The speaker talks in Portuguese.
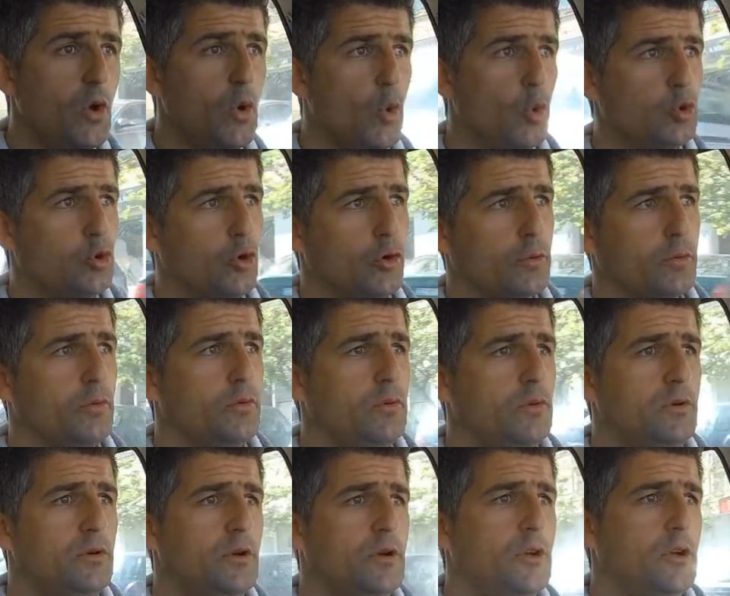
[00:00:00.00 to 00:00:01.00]
o turbo.
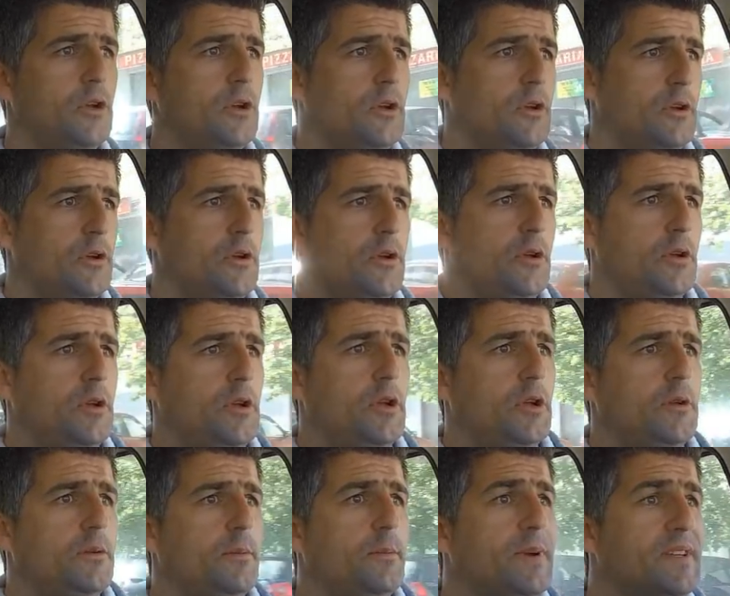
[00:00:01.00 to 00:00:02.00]

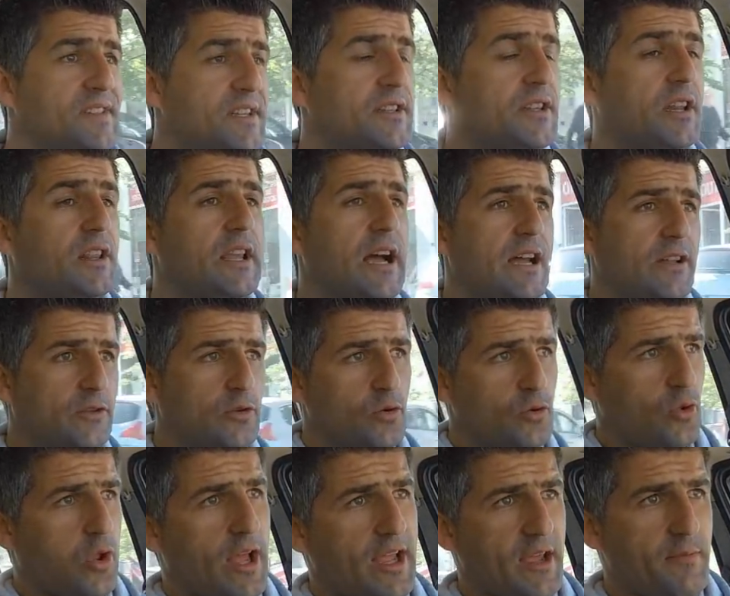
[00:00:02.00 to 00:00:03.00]
Mas entretanto, um
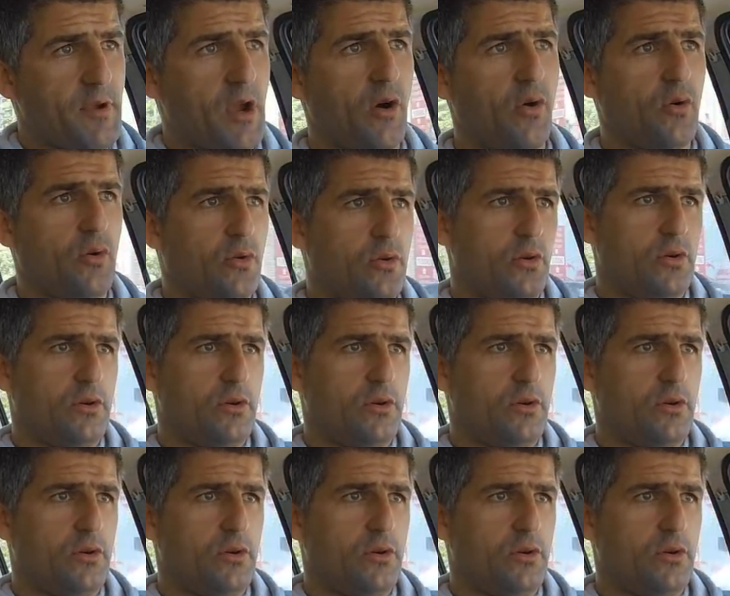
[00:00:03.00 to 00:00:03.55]
colega meu